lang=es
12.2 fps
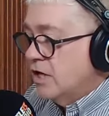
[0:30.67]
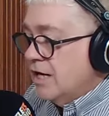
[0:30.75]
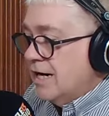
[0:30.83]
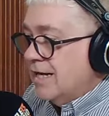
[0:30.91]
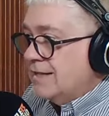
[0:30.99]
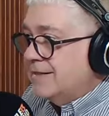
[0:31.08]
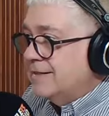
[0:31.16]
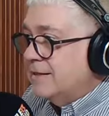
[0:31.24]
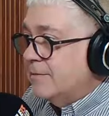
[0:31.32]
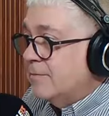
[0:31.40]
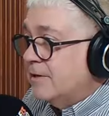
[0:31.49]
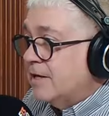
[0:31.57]
a las
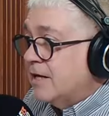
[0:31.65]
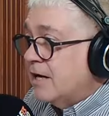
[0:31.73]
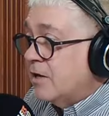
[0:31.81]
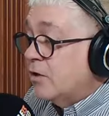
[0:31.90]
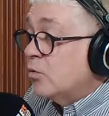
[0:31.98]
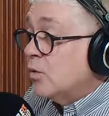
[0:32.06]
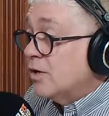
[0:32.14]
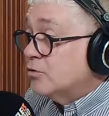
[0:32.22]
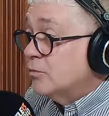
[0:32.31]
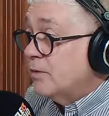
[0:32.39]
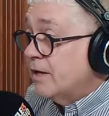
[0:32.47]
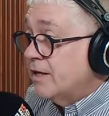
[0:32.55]
ISAPRES para adecuar
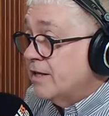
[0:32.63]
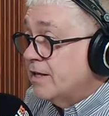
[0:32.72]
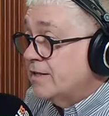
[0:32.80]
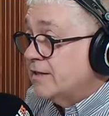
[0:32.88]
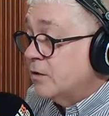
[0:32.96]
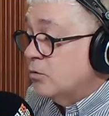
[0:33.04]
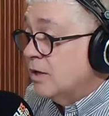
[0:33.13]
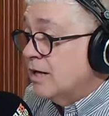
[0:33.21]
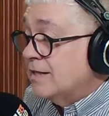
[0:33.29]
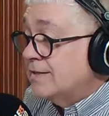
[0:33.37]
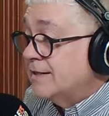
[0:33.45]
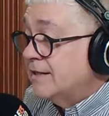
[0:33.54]
sus planes de salud
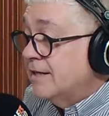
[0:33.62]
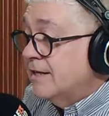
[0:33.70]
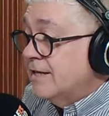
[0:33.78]
al alza